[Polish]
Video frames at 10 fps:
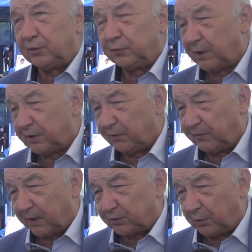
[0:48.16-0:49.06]
Tu w
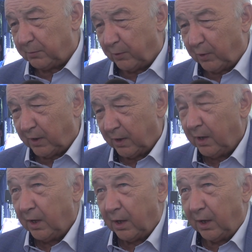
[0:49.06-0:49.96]
średniowieczu były
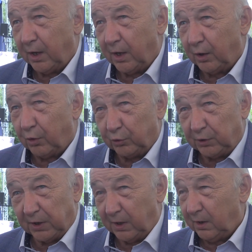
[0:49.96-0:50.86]
e,
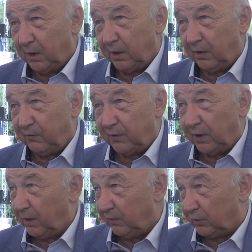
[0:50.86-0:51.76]
huty e,
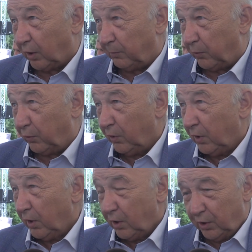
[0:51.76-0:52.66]
e, topu
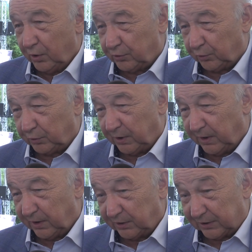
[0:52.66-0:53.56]
z
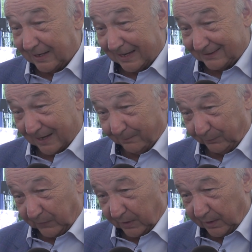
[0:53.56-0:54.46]
rudy żelaza,
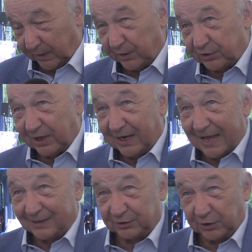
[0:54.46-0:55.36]

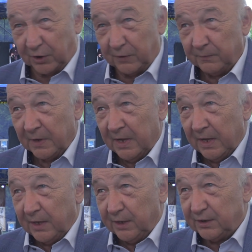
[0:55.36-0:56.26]
żelazo
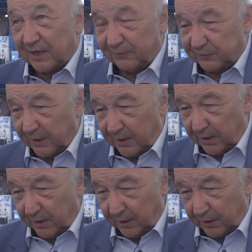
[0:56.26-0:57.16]
i zawsze
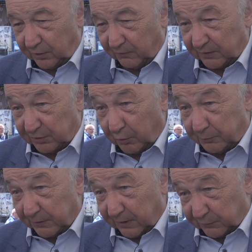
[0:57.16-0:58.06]
towarzyszyło
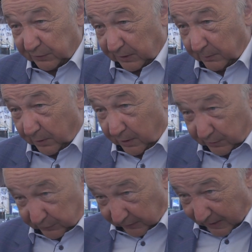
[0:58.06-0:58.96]
przede wszystkim
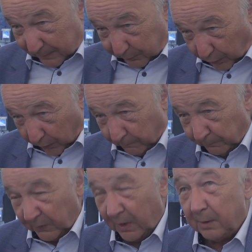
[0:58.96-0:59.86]
srebro
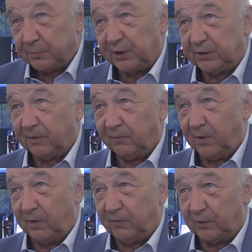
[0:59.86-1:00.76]
przy
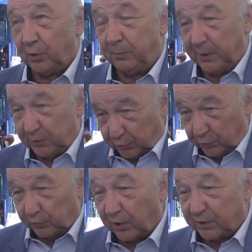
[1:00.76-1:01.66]
tym wydobyciu,
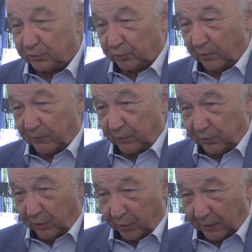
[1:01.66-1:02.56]
to jest
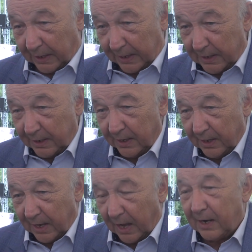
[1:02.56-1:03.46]
udowodnione,
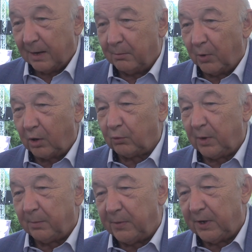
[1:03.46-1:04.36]
ale
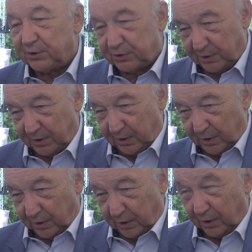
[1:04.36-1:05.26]
mogły być
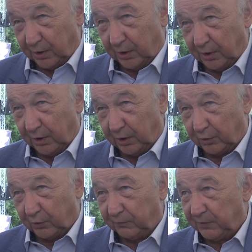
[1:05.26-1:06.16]

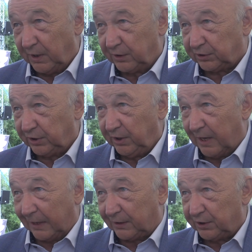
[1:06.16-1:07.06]
również i
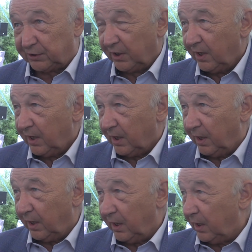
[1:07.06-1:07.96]
jakieś
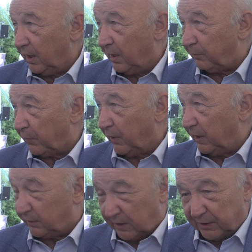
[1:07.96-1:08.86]

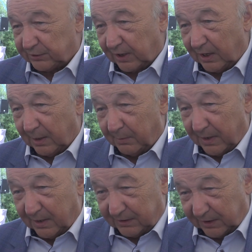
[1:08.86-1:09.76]
pojedyncze
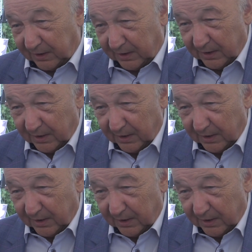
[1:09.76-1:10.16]
elementy